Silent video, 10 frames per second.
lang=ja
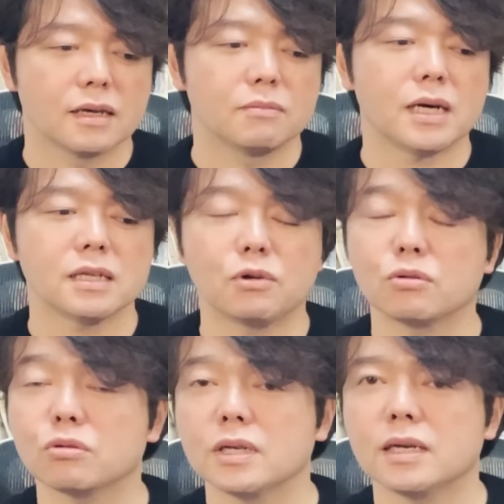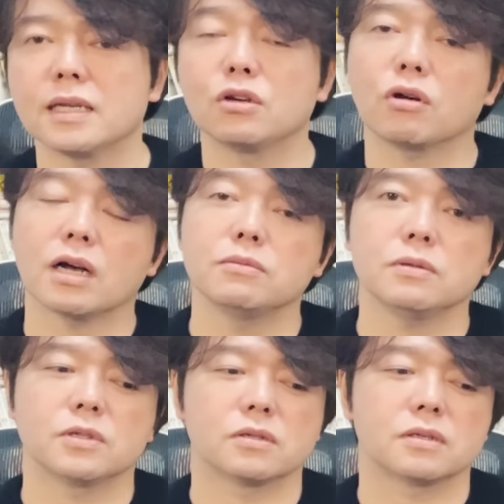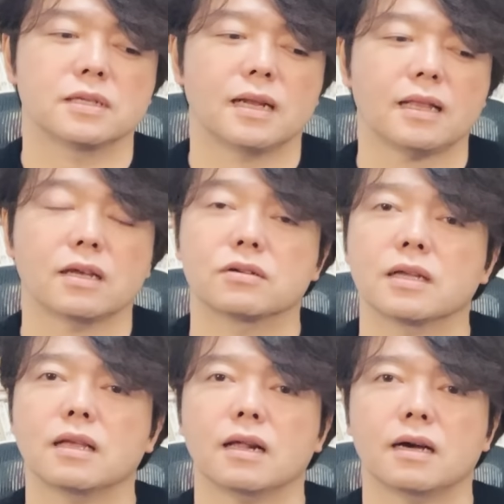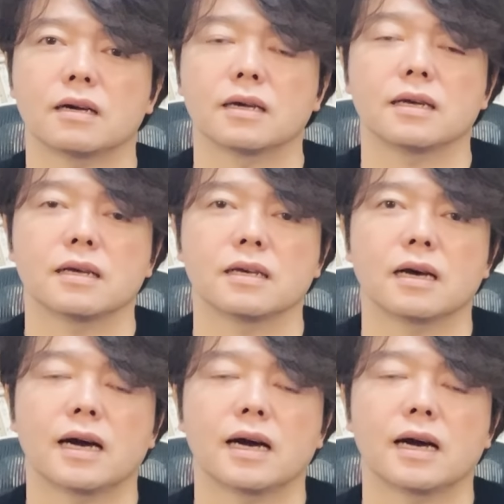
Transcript: まあでも本当に日本株ブームになってくれたら、えー、